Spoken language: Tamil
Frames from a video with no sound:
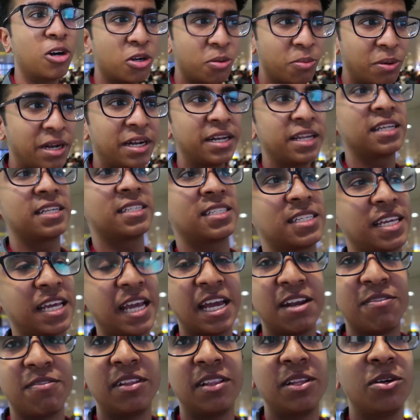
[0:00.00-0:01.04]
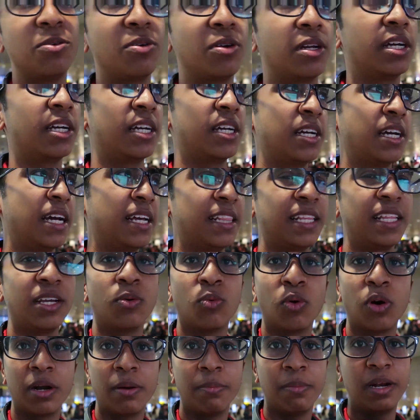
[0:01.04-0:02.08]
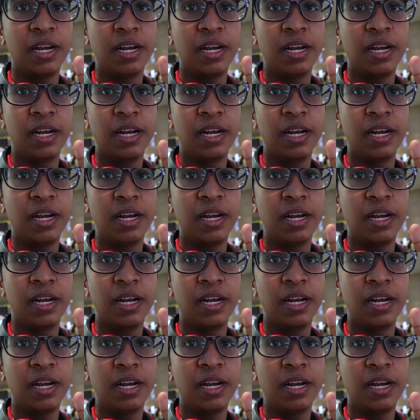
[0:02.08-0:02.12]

ஆட்டோமேட்டிக் ஸ்கேன் வந்து ஒரு ஐ திங்க் ஒன்